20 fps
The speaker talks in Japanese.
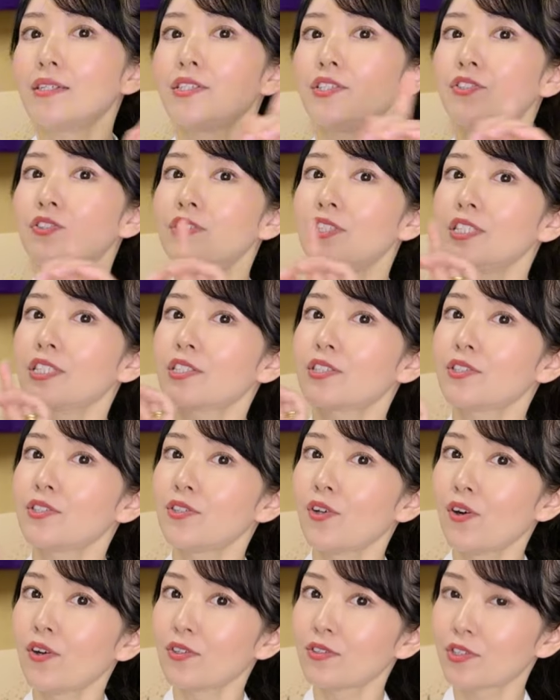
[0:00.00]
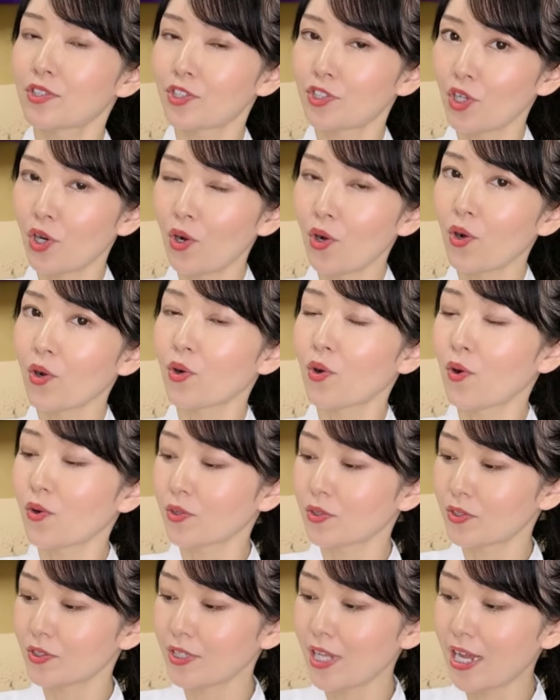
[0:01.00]
ユニクロ超
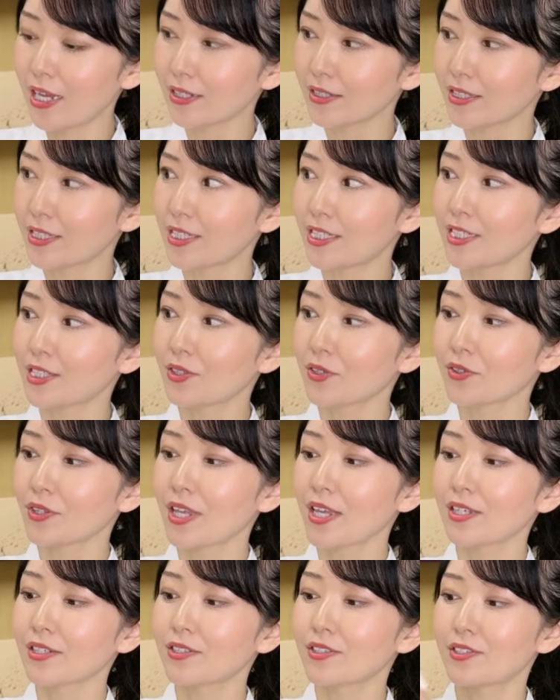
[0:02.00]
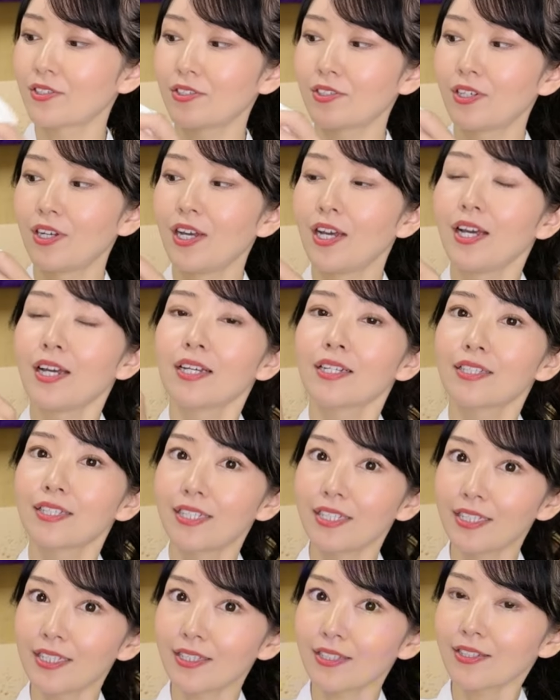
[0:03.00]
極暖ヒートテック
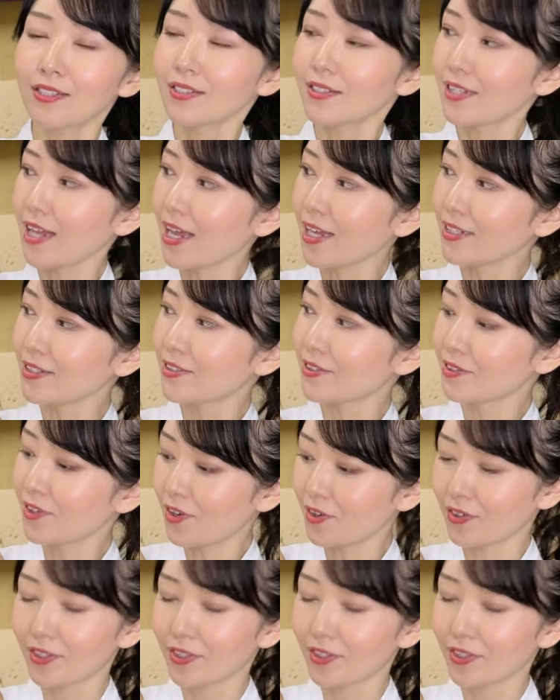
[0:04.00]
キッズサイズの